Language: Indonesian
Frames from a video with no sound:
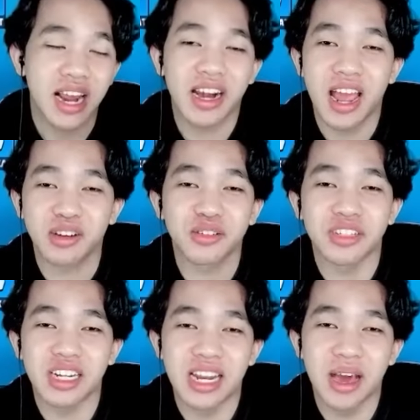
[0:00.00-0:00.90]
Karena
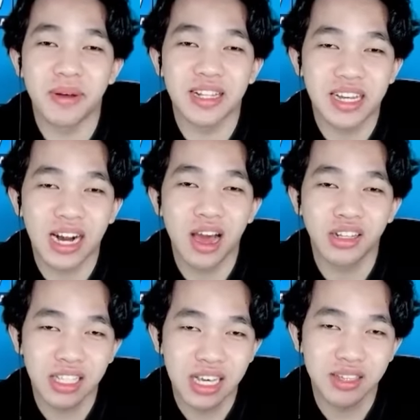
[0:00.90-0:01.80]
aku sudah dapat
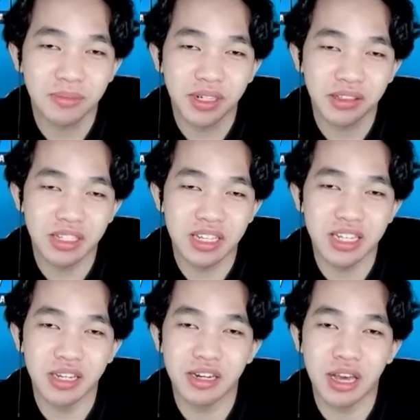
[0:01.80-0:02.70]
crownnya seperti
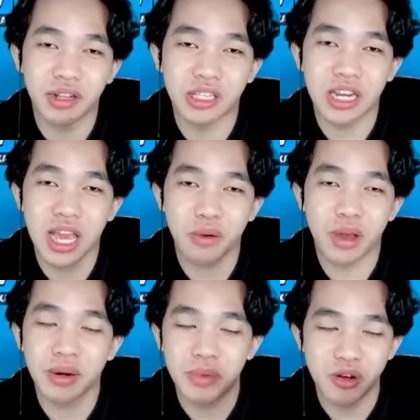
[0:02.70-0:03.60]
janjiku di awal tadi
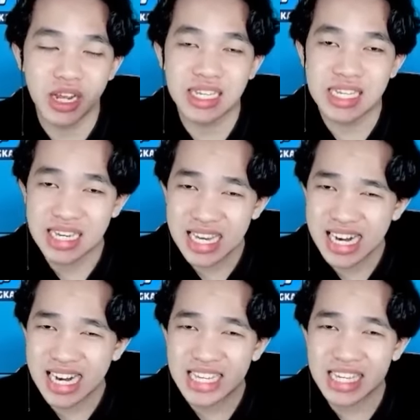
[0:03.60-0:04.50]
aku akan menggunakan
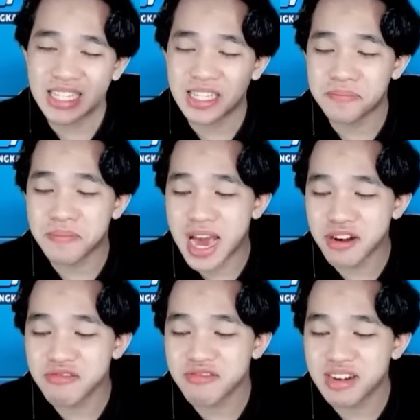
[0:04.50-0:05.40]
skin rahasia
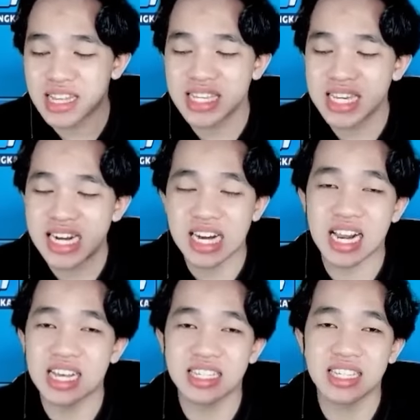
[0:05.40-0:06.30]
terbaruku dan
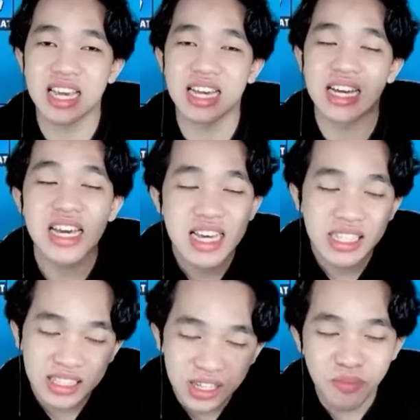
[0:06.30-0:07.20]
skin rahasia yang
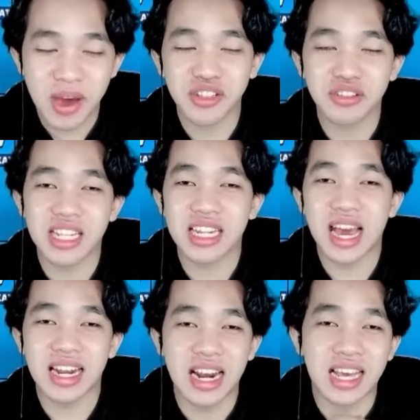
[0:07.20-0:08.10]
aku maksud
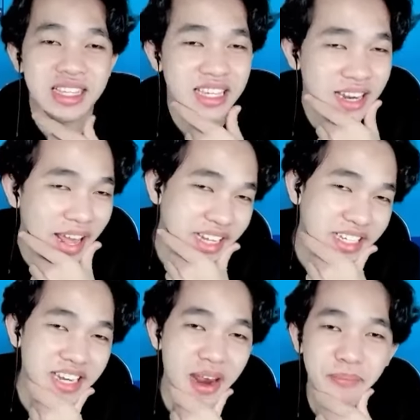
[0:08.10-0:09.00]
ini adalah skin
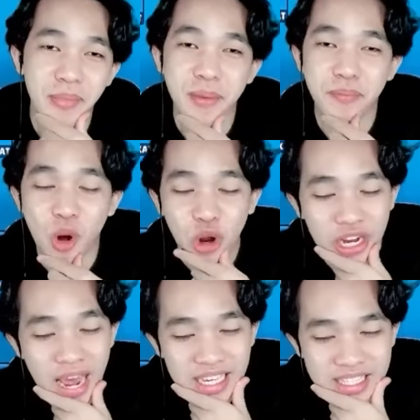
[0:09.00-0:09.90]
SCP
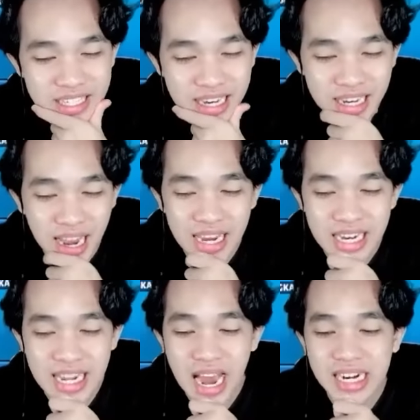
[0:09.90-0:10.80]
Foundation ya
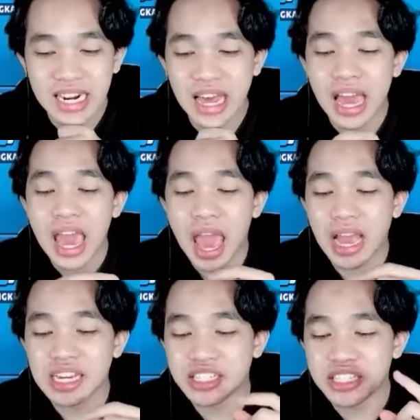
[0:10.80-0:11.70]
ini adalah
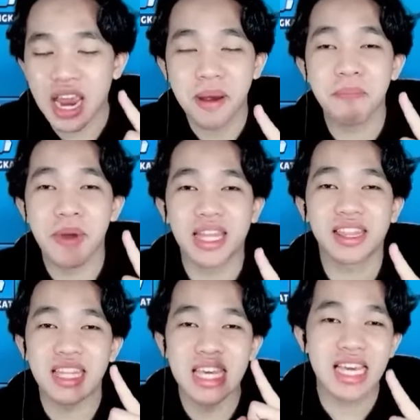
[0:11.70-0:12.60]

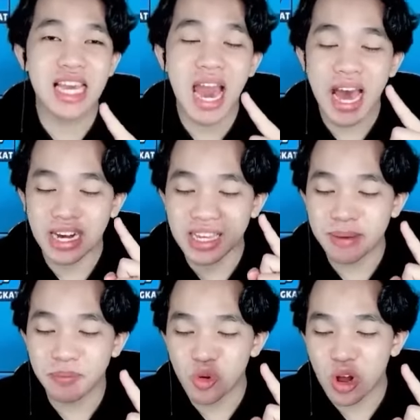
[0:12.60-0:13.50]
SCP 3000
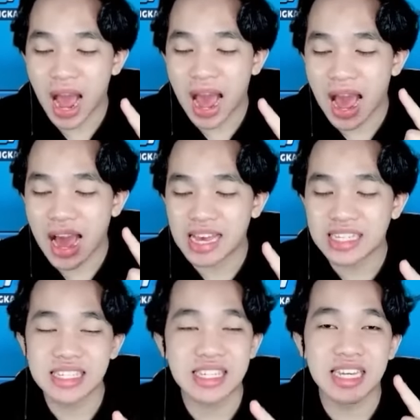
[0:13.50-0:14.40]

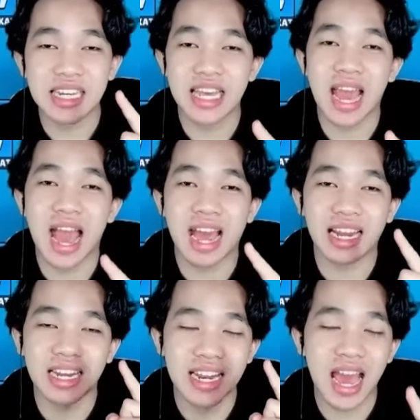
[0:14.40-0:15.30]
guys ini
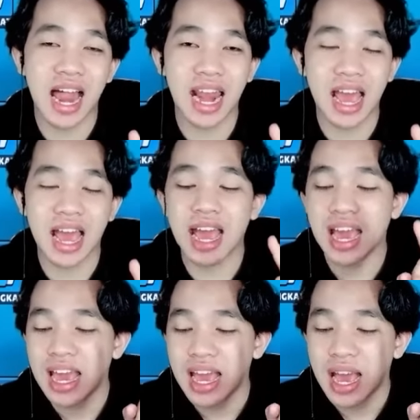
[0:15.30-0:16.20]

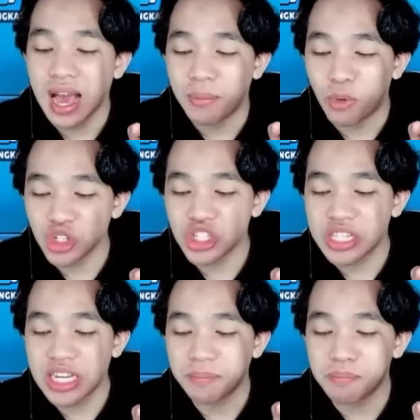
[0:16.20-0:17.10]
adalah
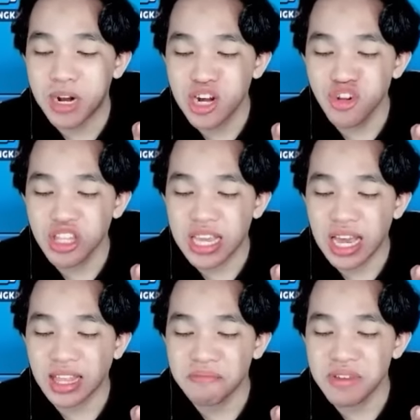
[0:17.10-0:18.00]
monster belut
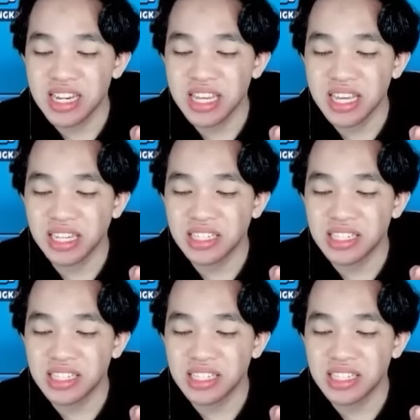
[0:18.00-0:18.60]
ya tapi ini